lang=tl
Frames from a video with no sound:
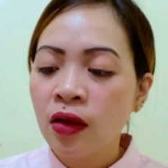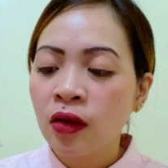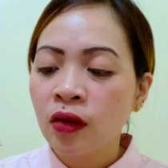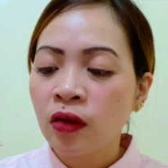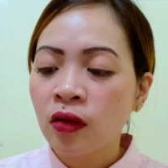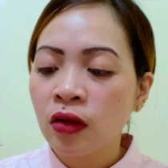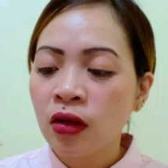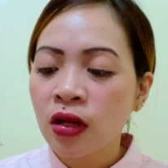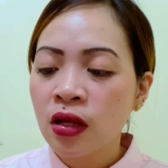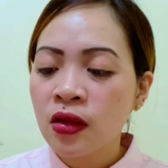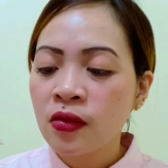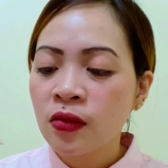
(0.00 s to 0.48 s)

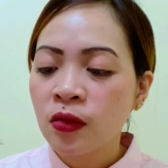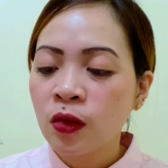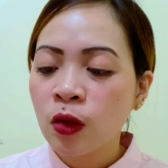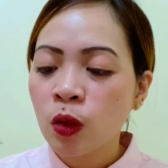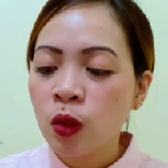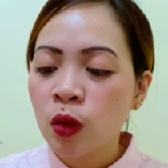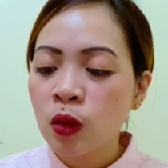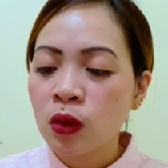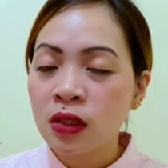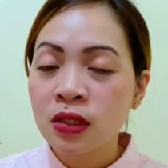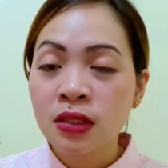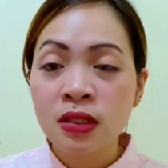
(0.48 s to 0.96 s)

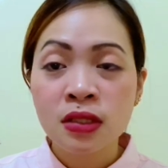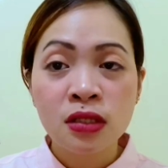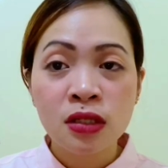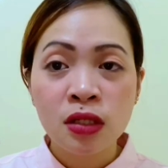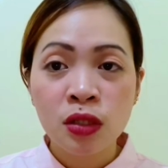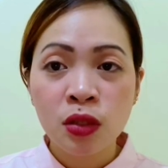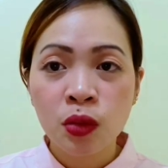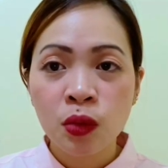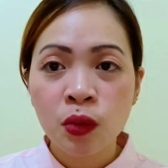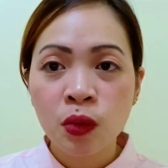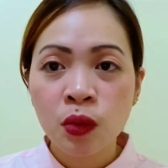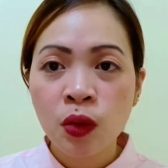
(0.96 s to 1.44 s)
Cholesterol is
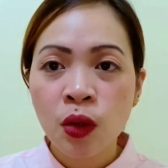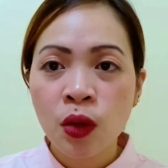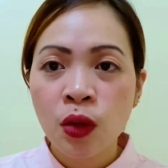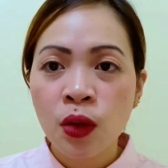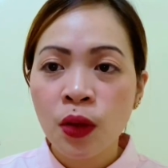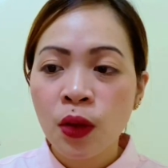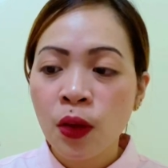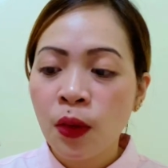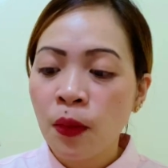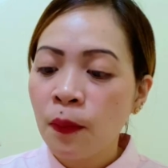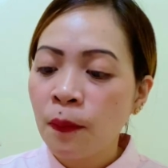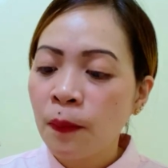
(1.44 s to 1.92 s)
0.
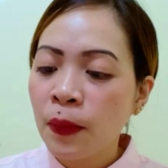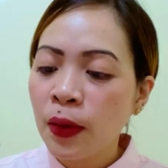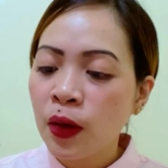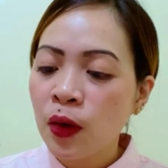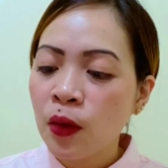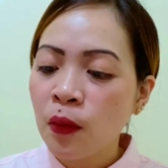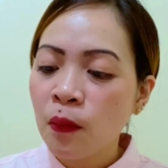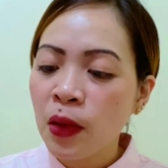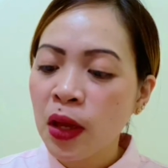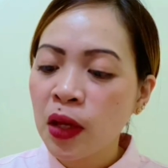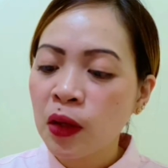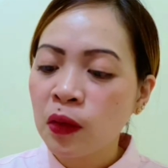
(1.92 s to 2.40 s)

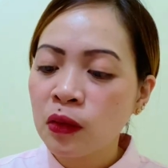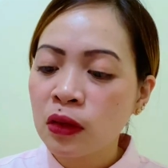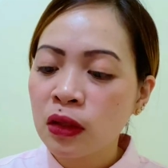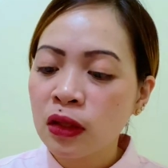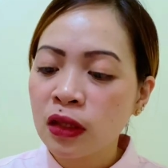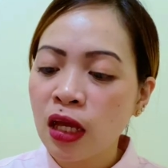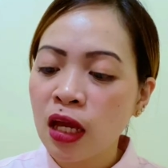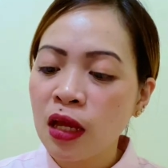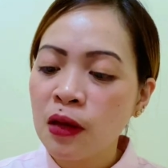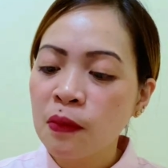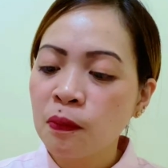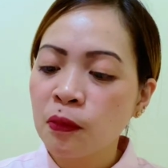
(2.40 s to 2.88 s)
Pero may
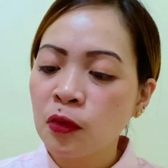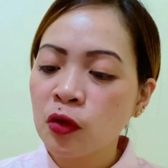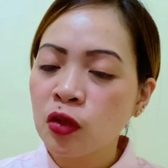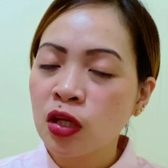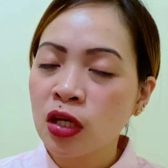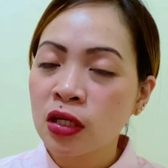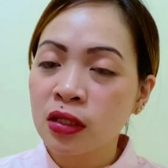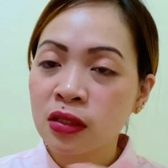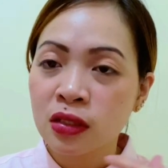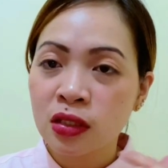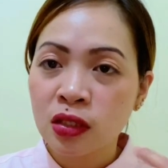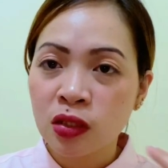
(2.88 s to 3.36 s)
contain po
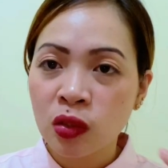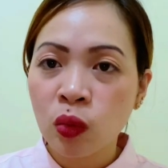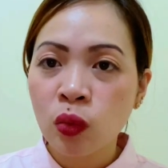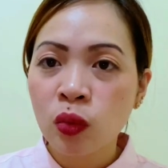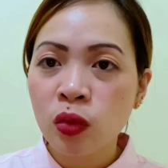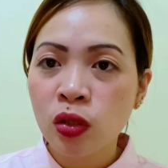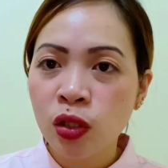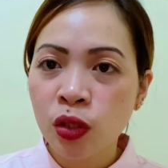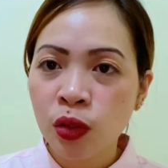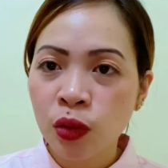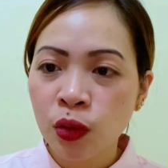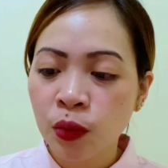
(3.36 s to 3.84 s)
siyang
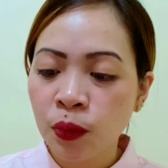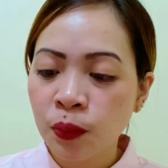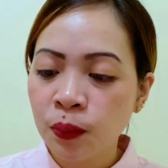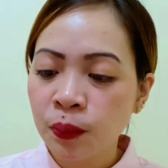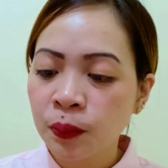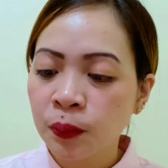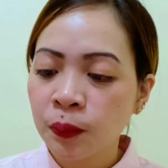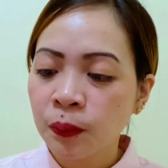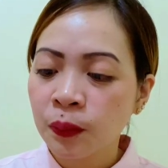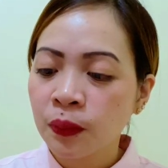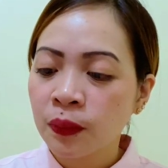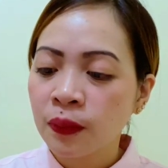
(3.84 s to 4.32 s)
sodium,
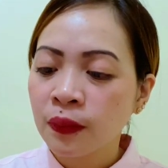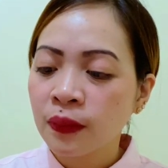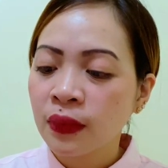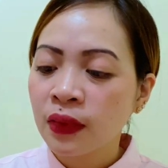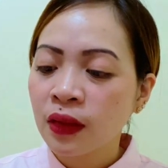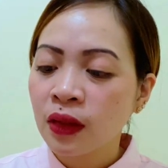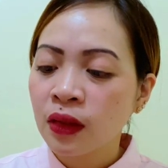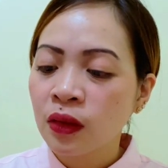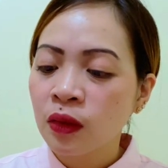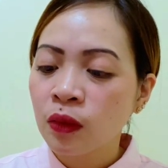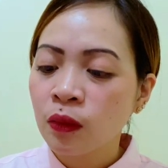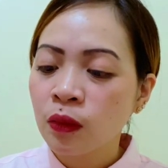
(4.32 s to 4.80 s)

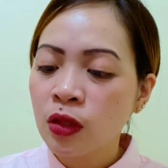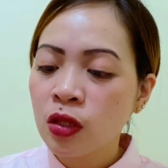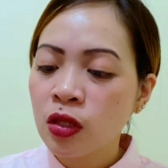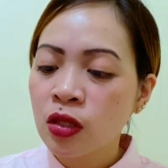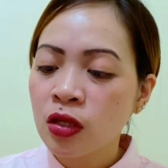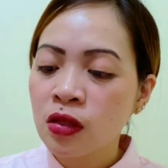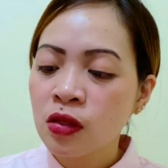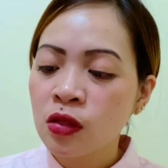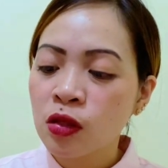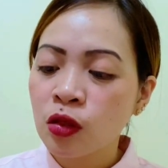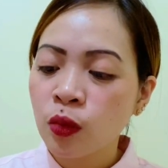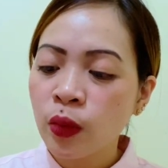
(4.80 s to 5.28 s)
which
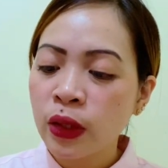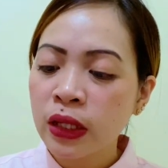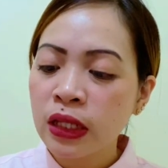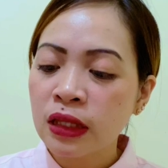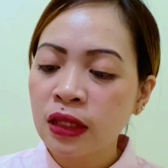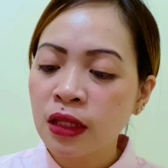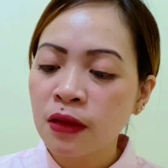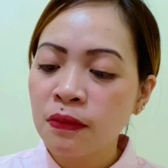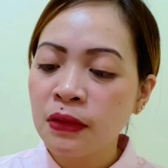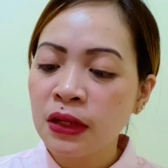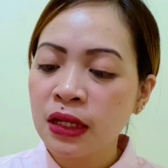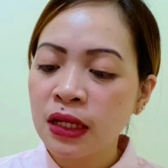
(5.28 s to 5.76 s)
is
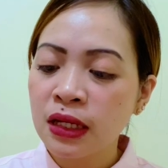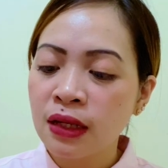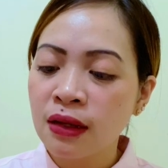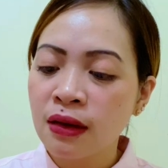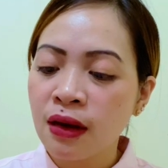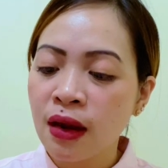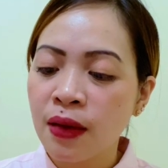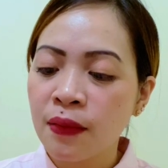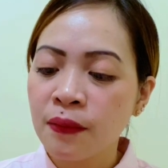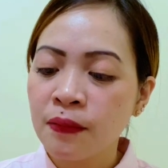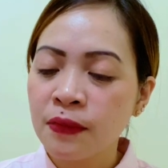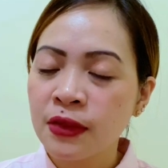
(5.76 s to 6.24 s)
20
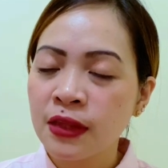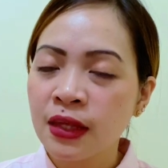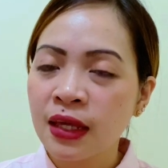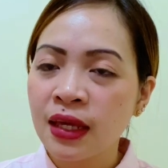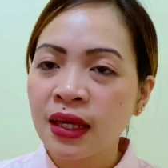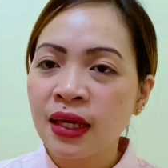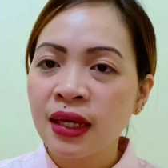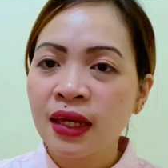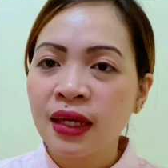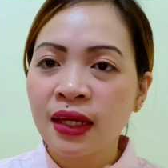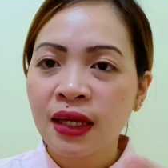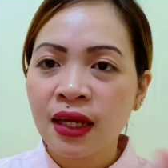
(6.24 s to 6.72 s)
milligrams.
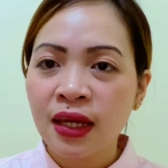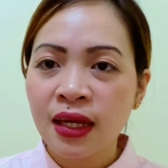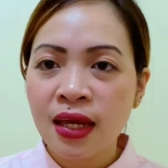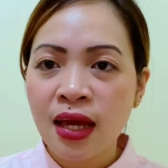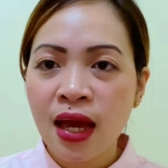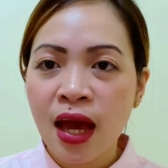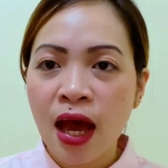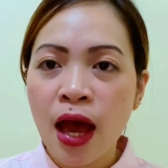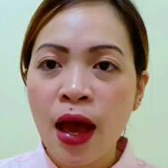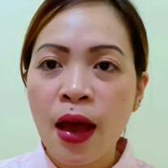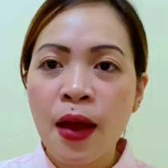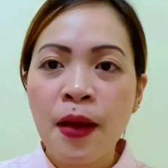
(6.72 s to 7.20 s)

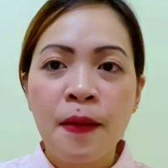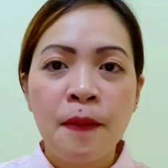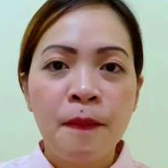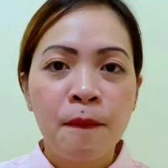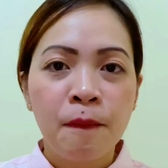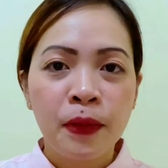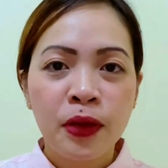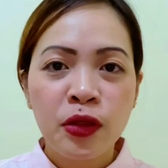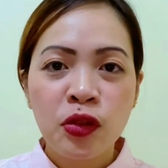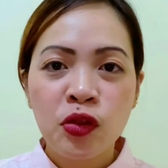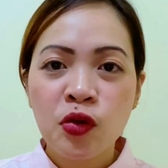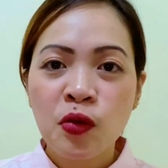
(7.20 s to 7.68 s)
Kaya,
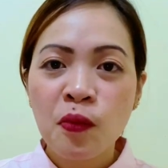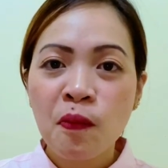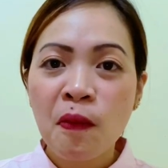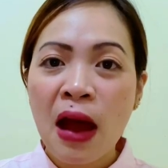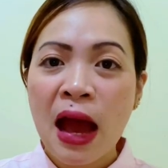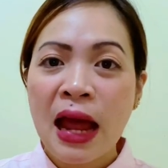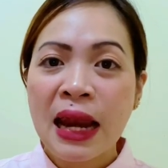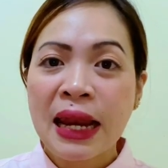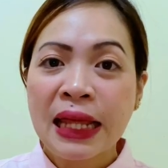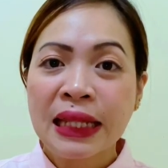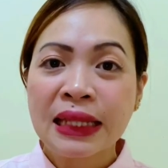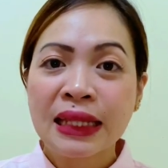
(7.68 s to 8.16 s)
medyo
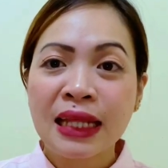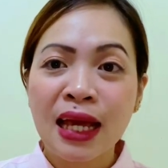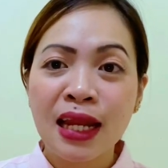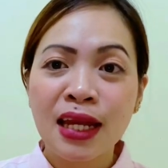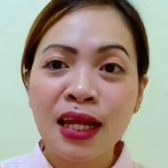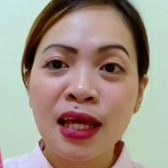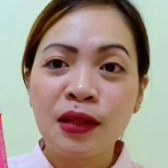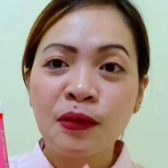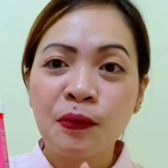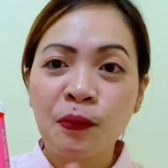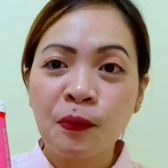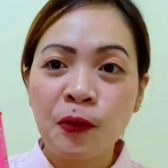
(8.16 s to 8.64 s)

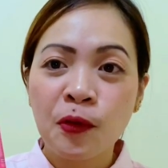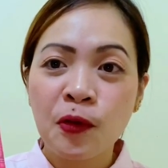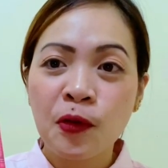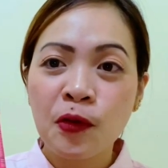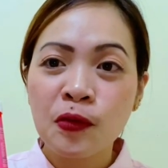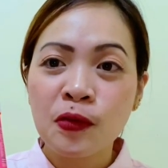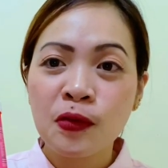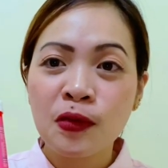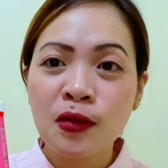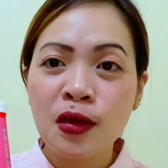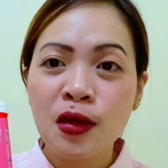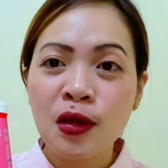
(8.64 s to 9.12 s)
maalat-alat po
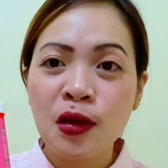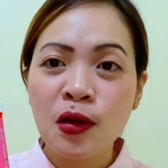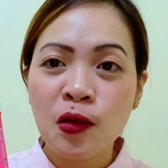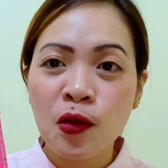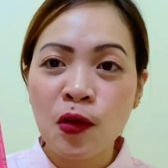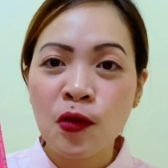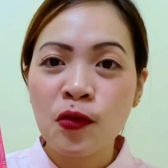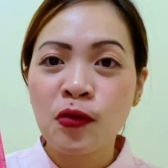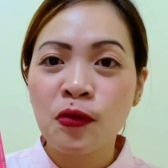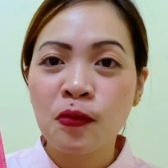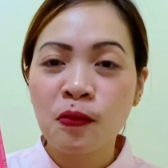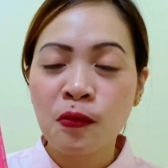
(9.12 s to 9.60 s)
si
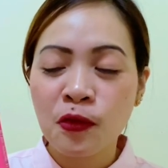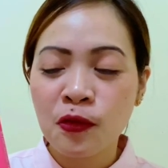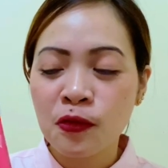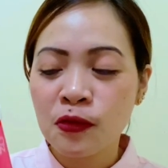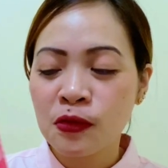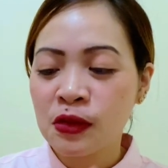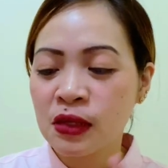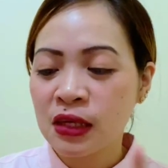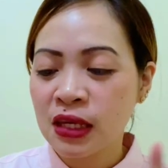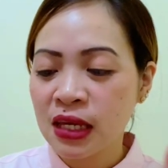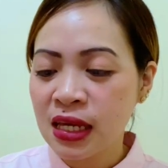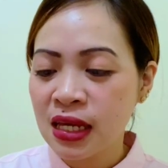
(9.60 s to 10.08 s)
Cosmo
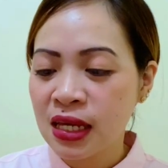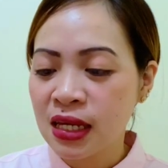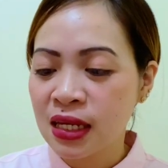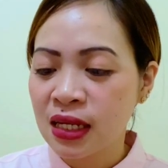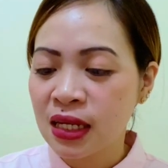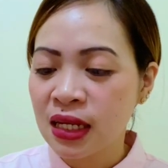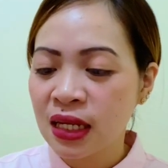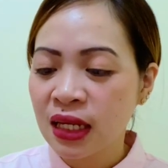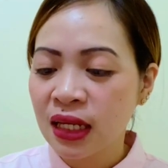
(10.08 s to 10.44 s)
Skin.